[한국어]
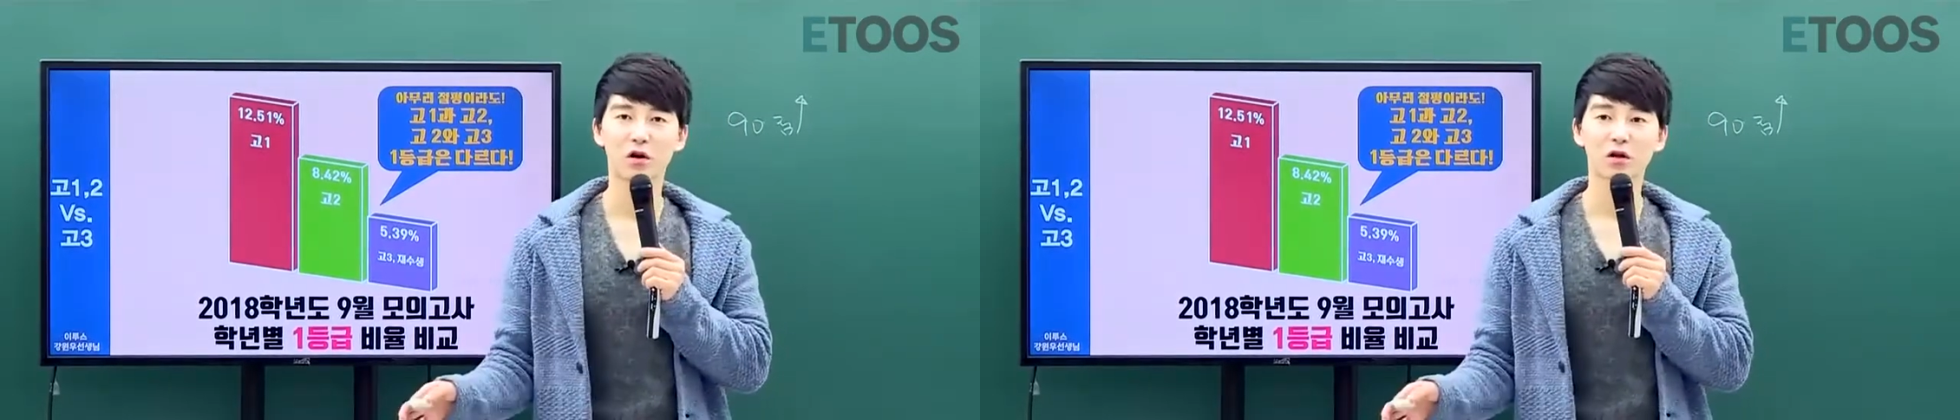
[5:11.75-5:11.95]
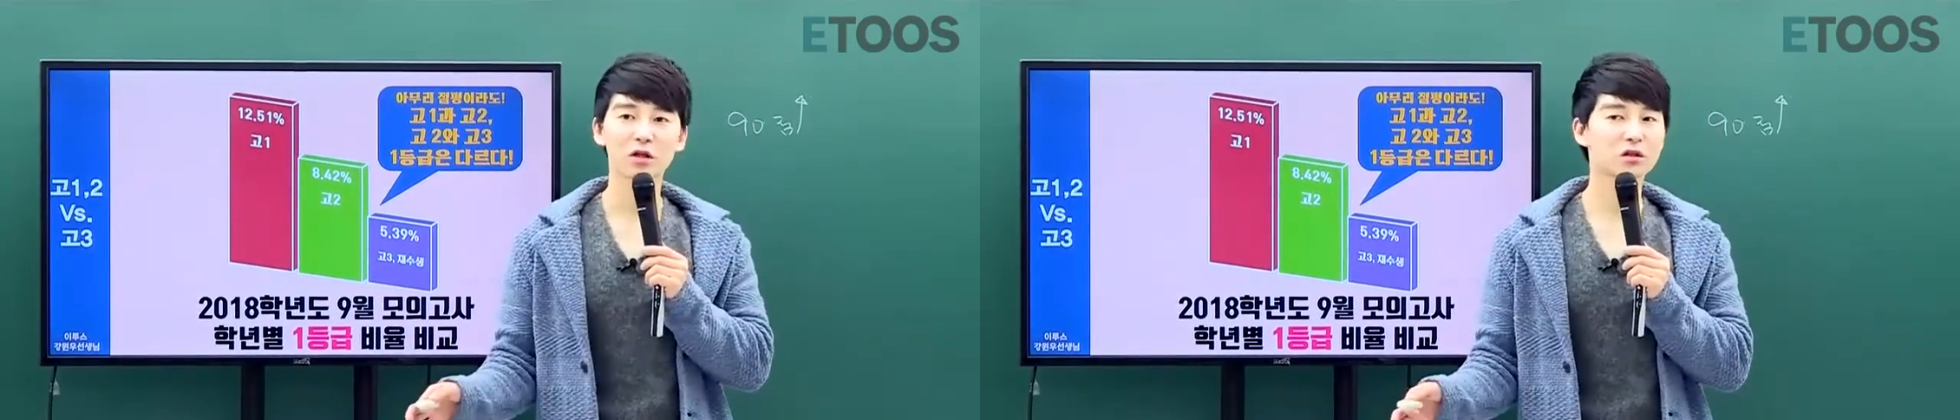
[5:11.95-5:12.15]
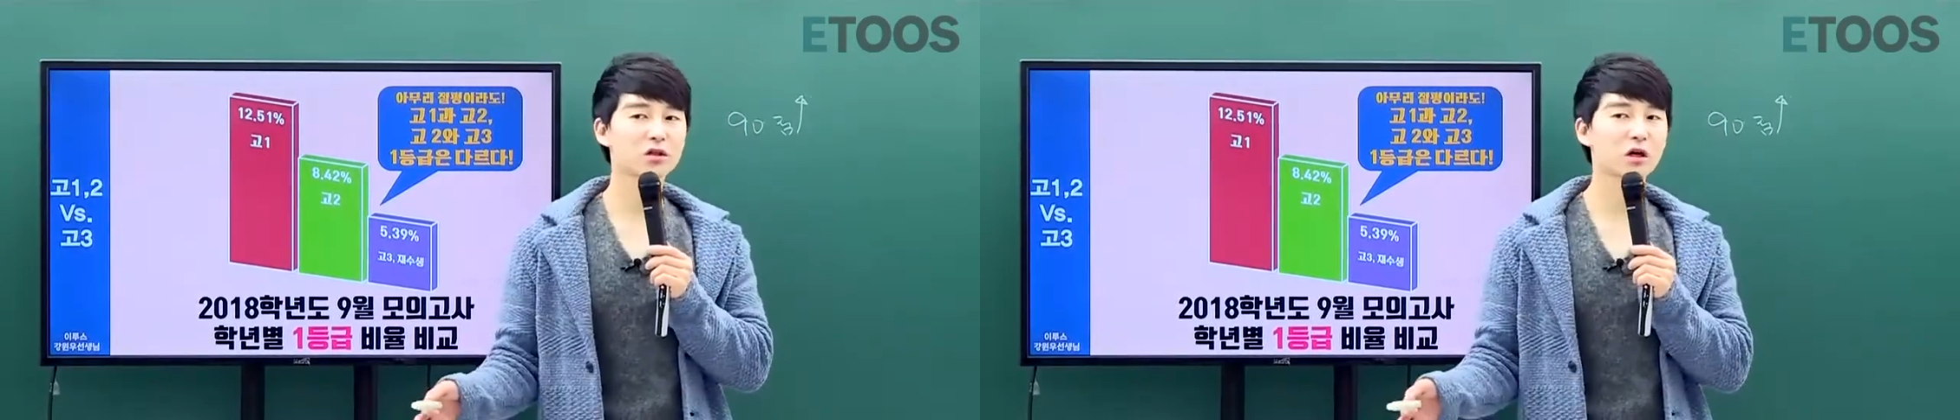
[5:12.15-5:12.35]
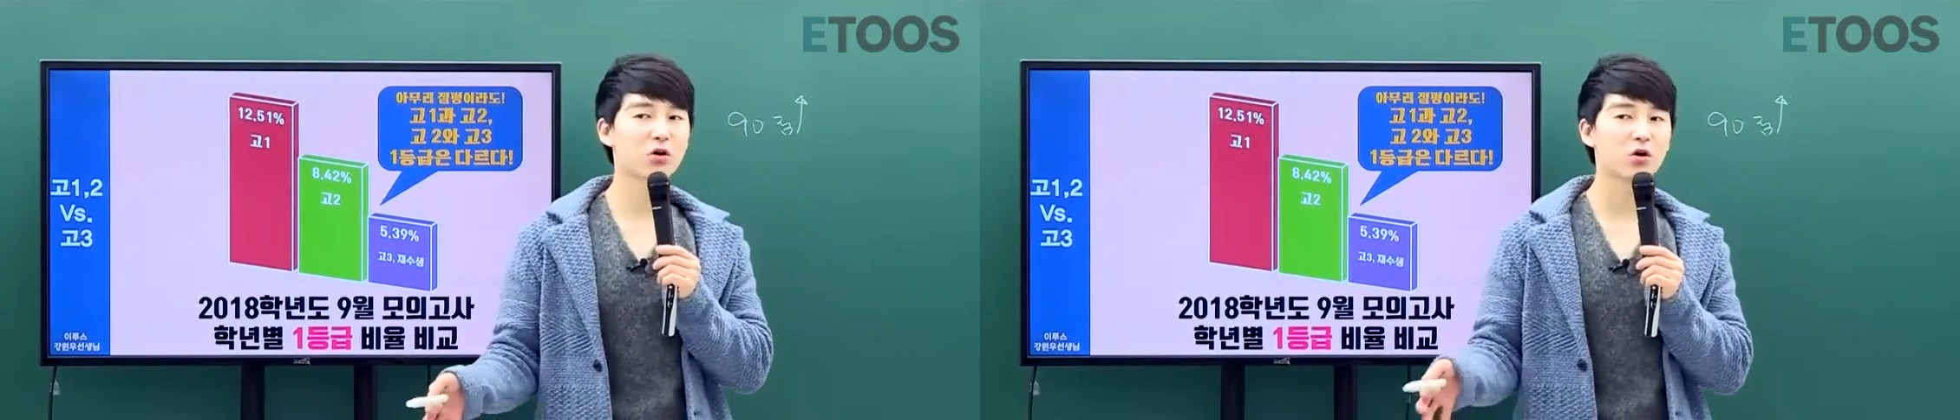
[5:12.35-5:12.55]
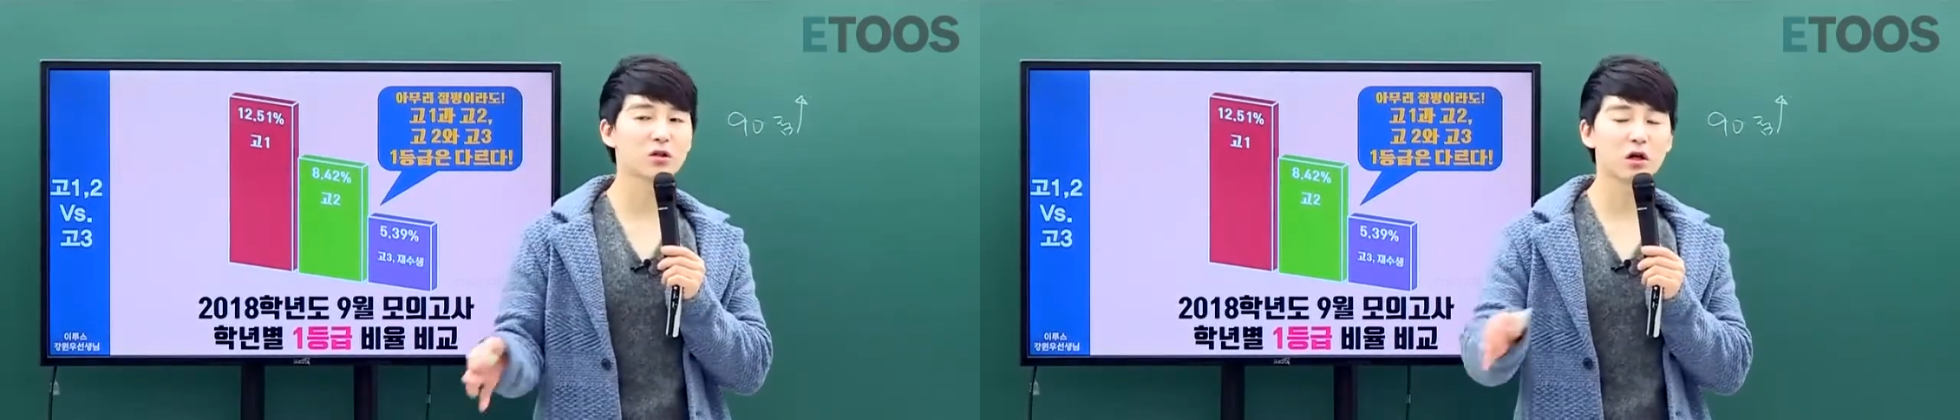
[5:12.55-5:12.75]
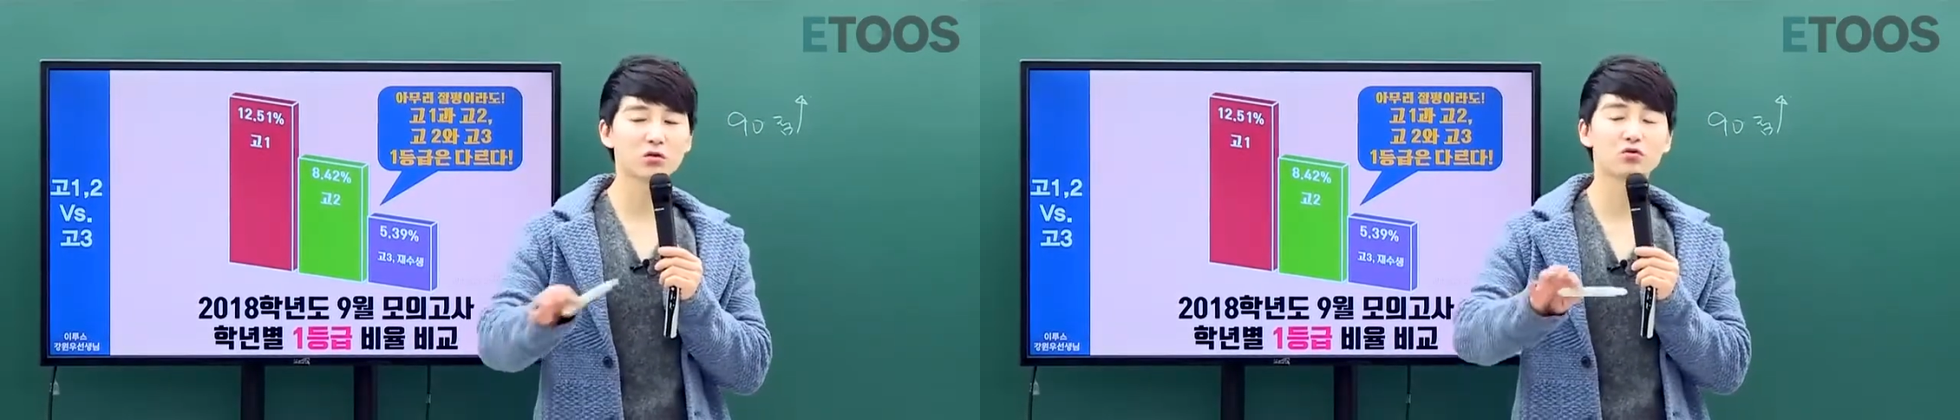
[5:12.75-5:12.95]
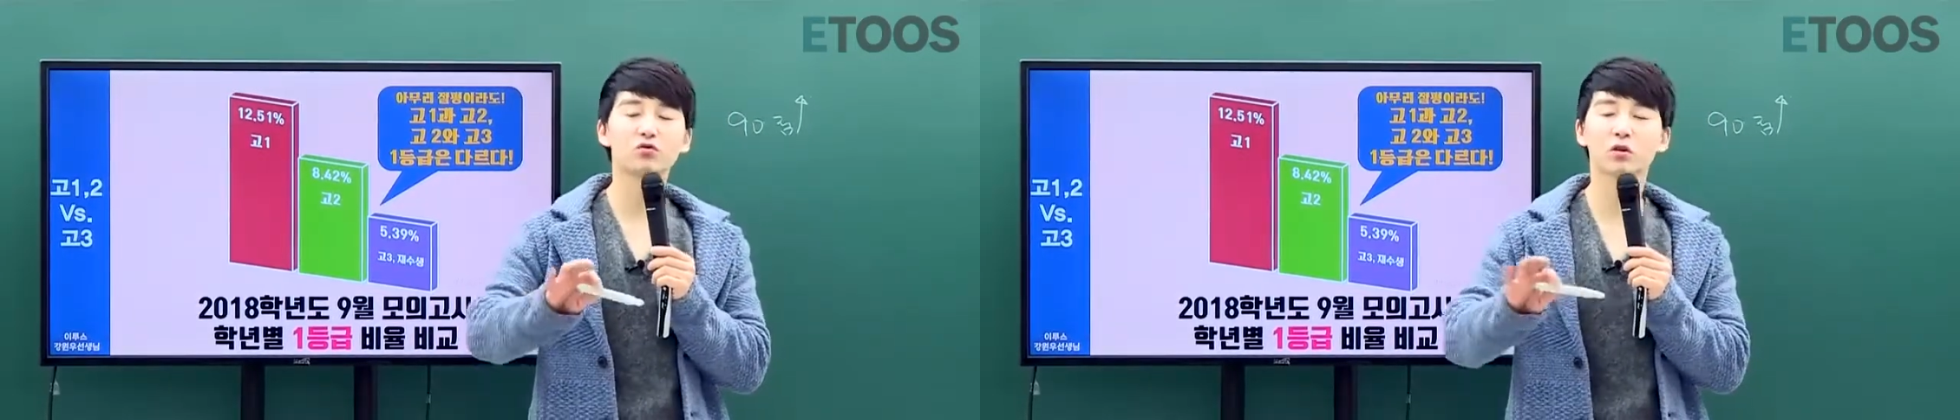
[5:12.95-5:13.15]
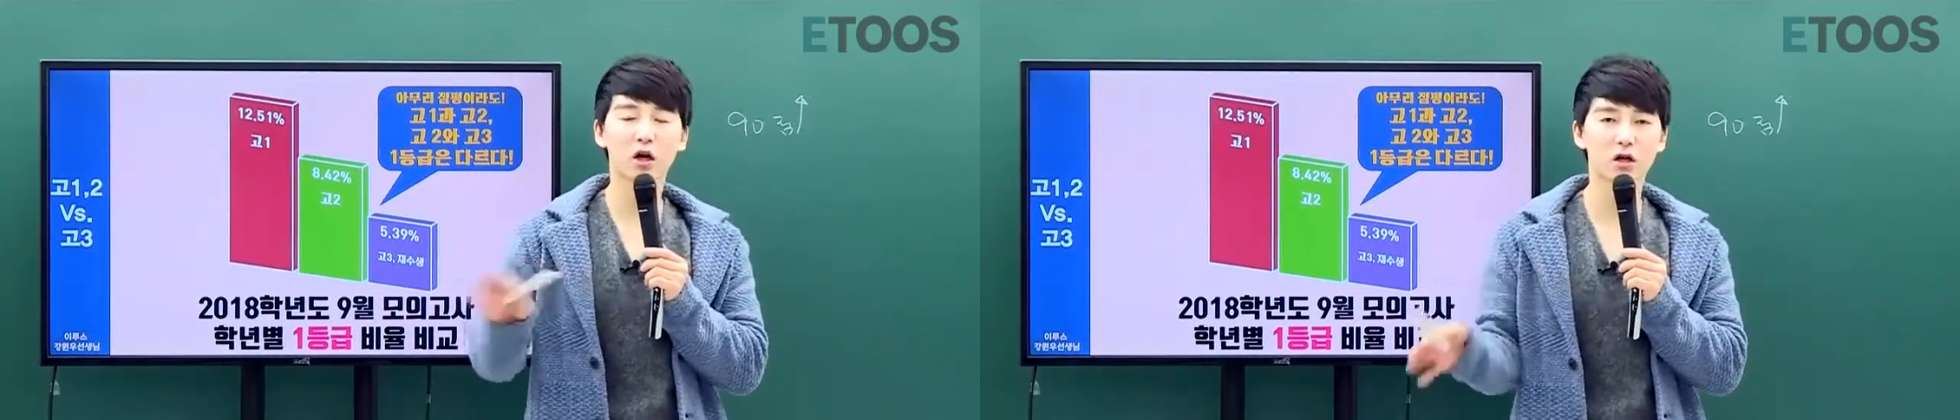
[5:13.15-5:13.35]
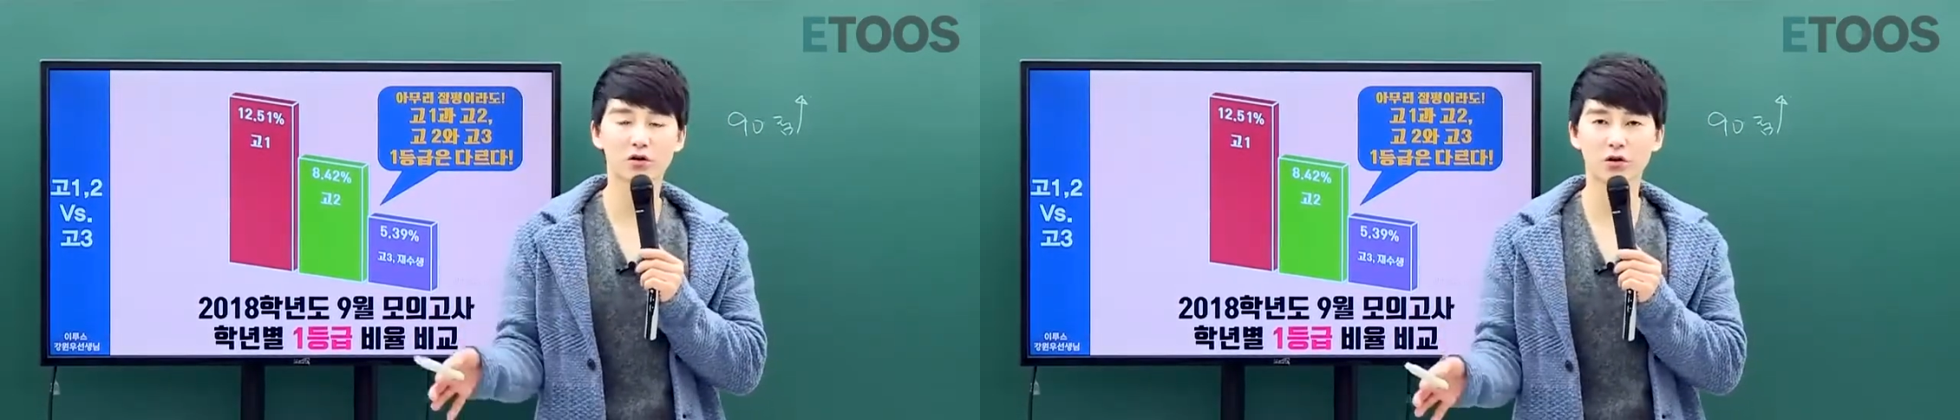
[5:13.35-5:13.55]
근데 그게 거의 다 구라라는